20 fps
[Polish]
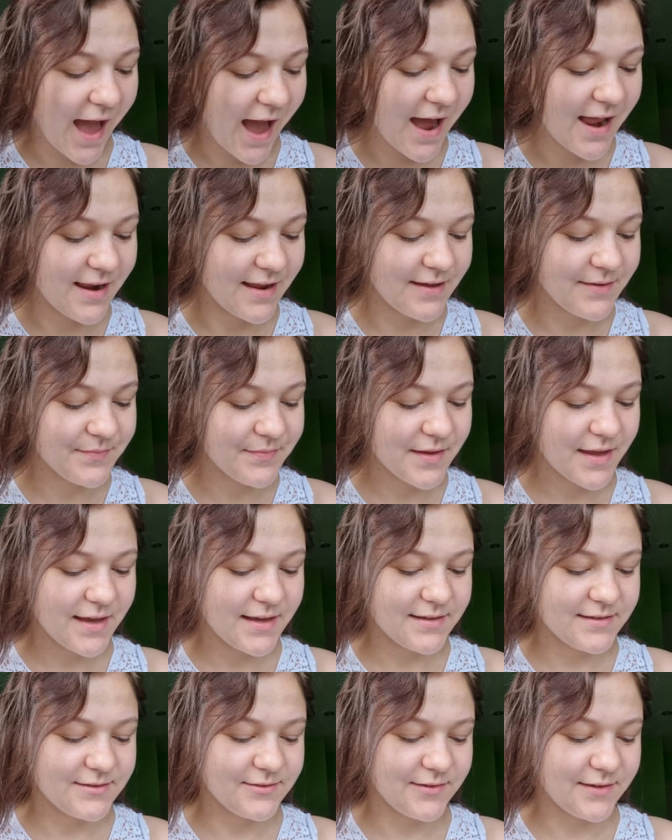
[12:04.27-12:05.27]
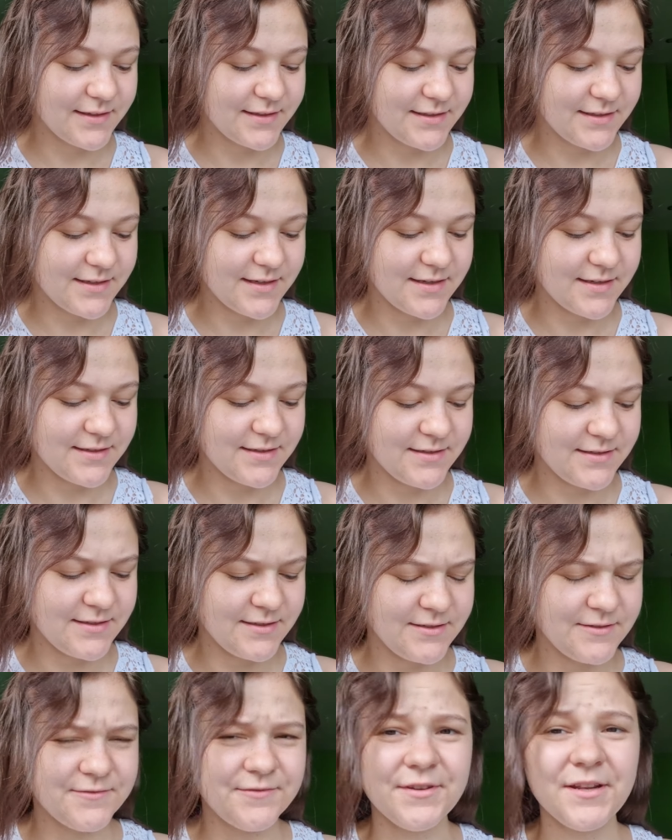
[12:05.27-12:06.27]
Ale słuchajcie,
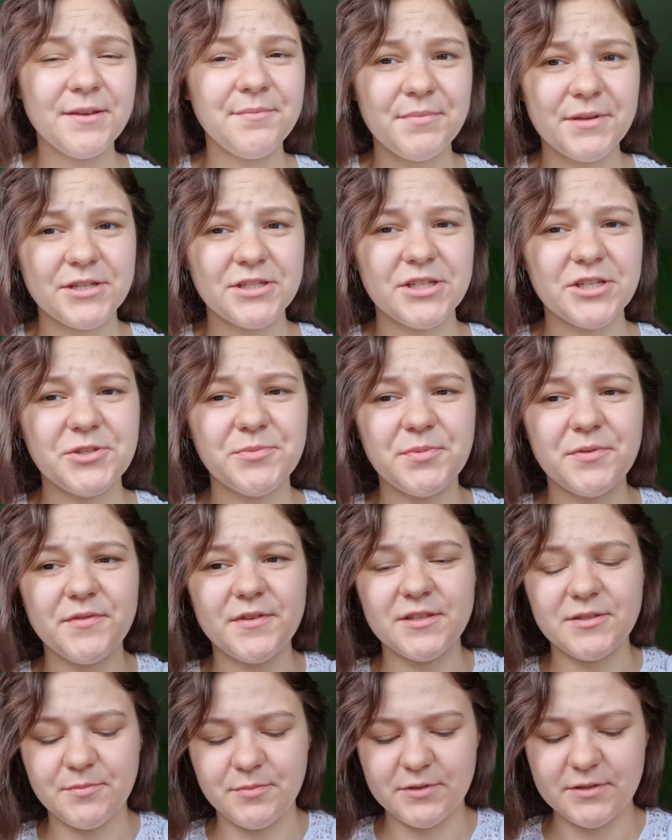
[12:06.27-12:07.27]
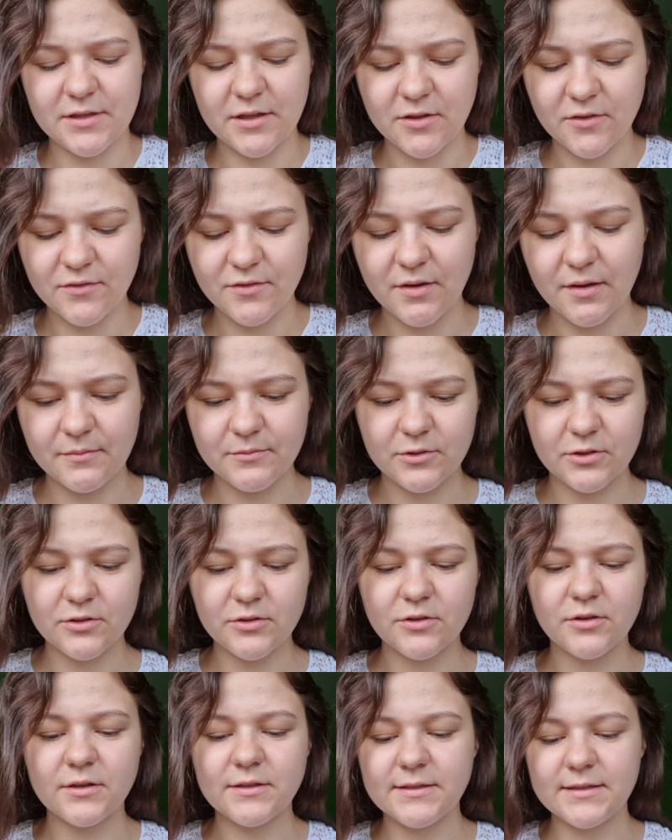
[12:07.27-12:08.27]
y, Filip jeszcze śpi, więc postanowiłam to
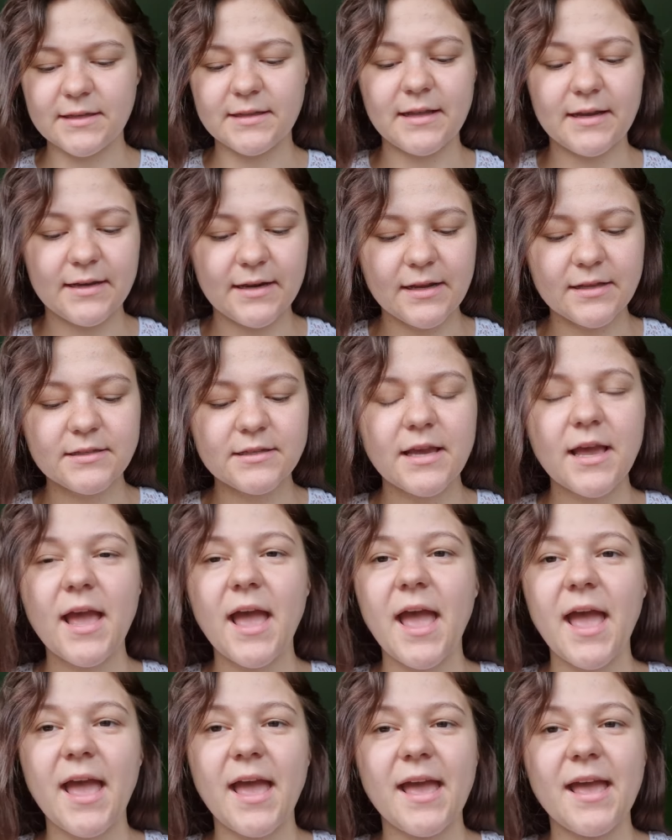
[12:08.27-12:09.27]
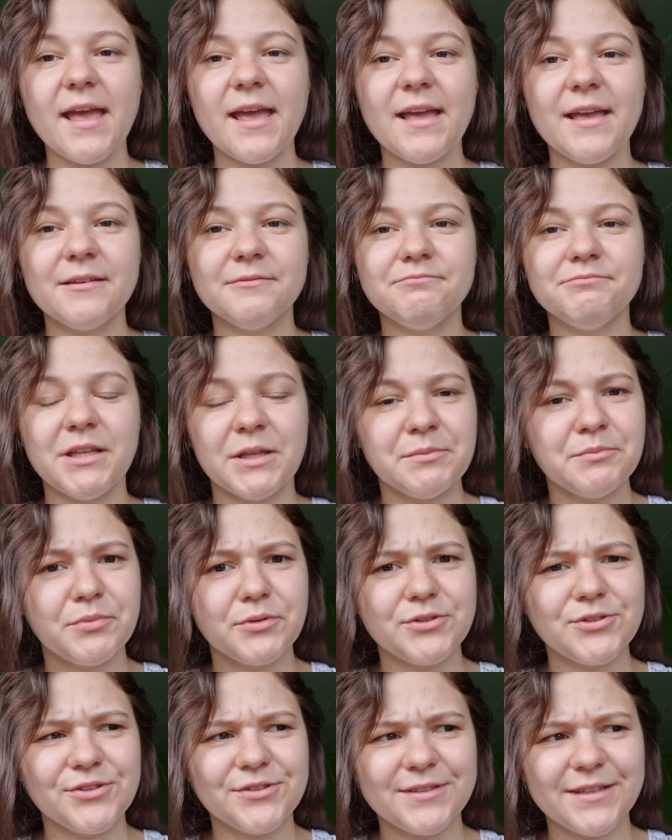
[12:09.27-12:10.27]
do końca nagrać. Y, ten
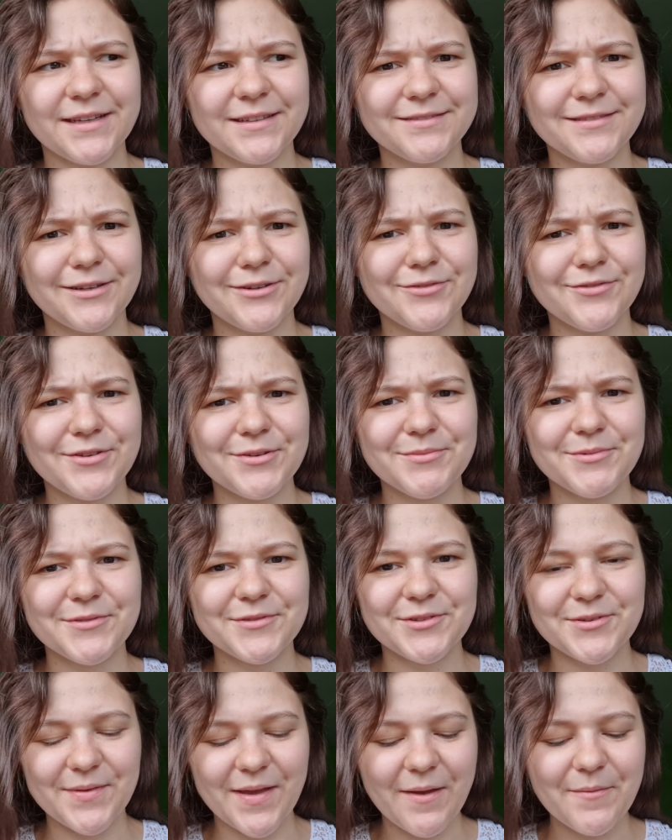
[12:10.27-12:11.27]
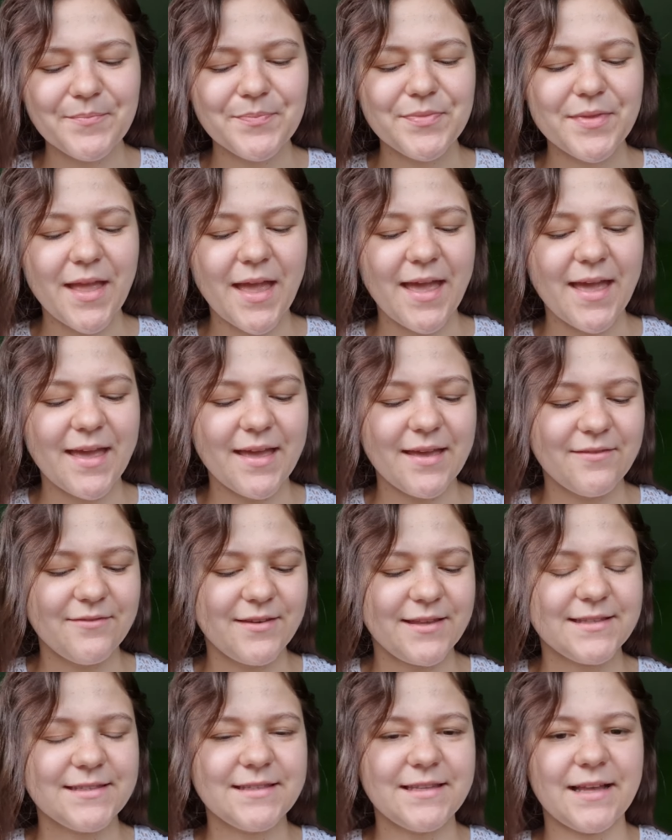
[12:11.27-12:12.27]
początek tego filmu w sumie.
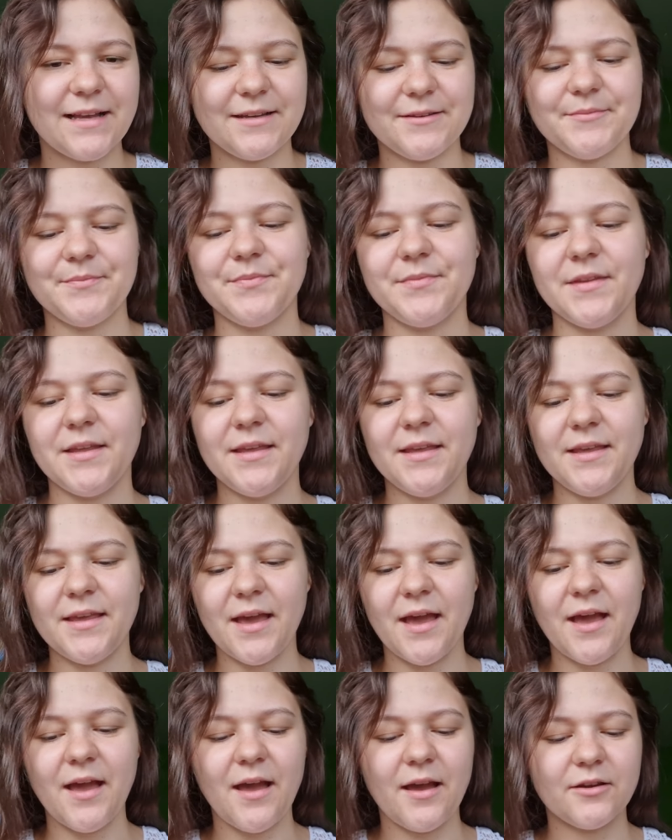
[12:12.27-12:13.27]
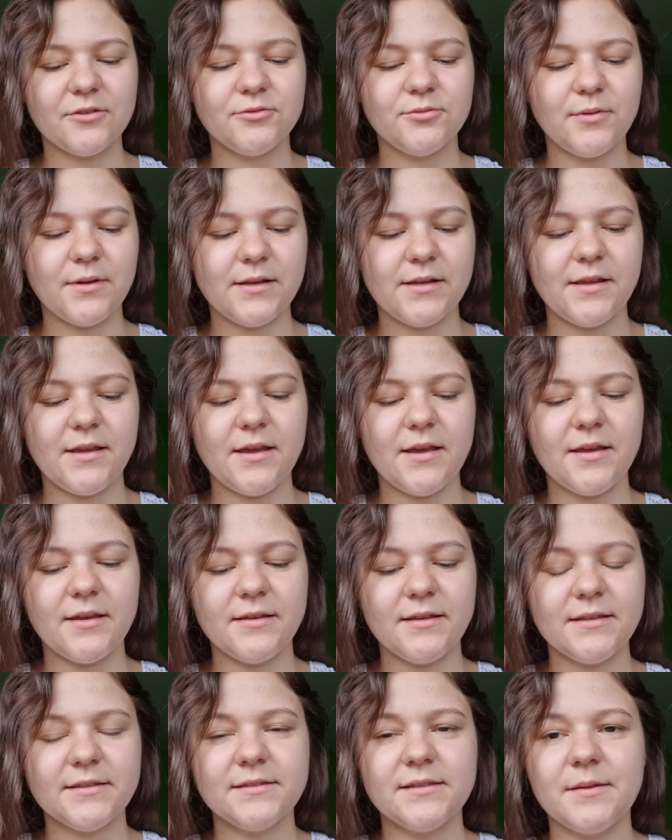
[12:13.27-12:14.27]
Więc tak, ja aktualnie
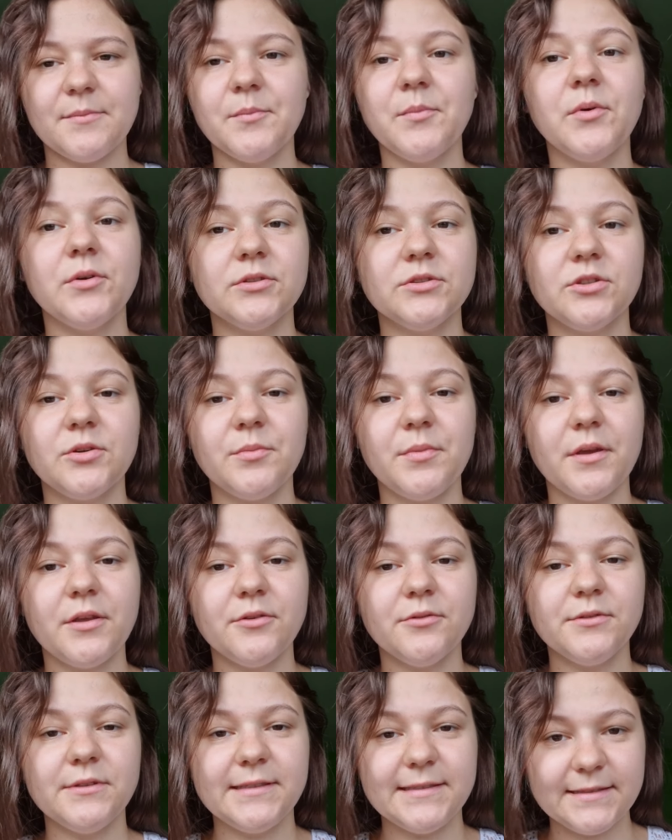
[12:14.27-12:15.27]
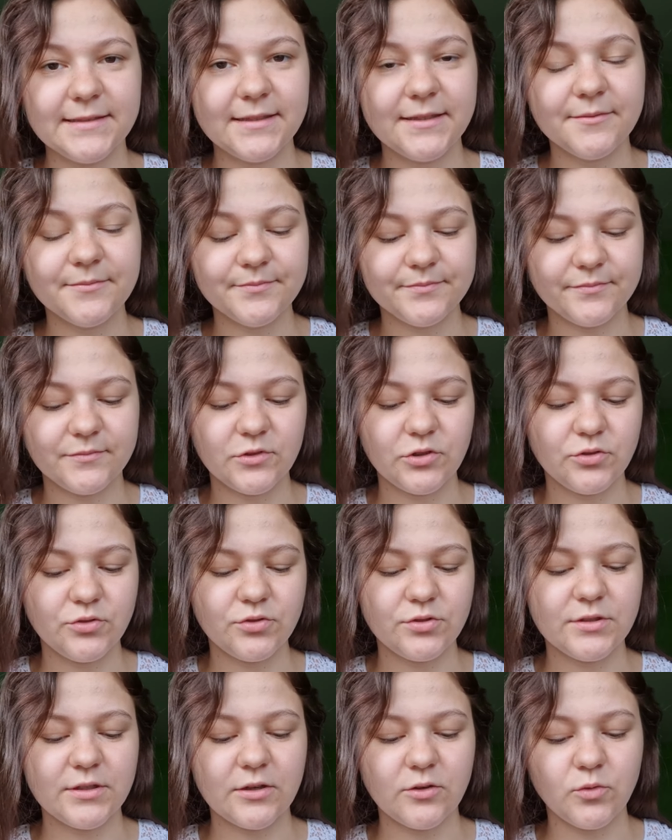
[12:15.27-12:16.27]
jestem po zrobieniu listy
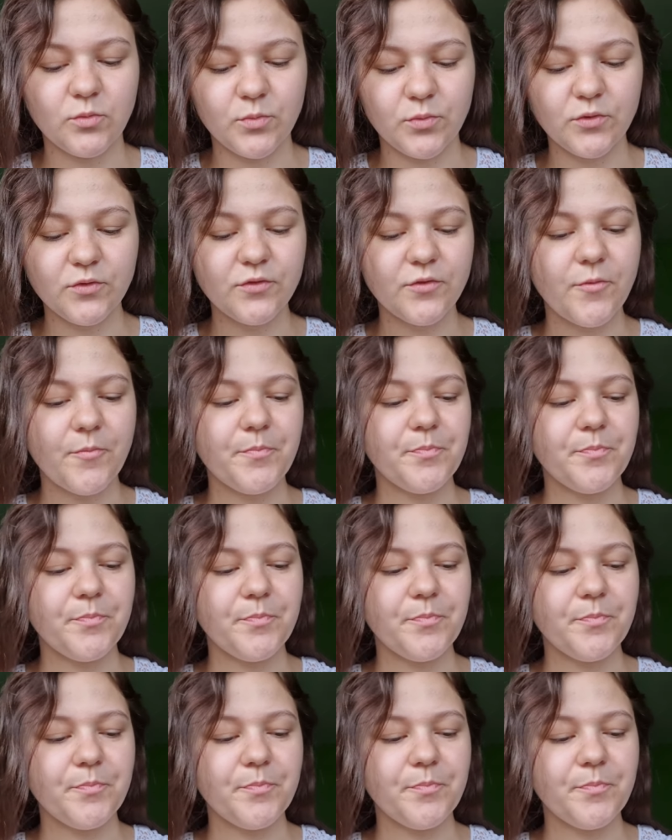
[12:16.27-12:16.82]
już z zakupów.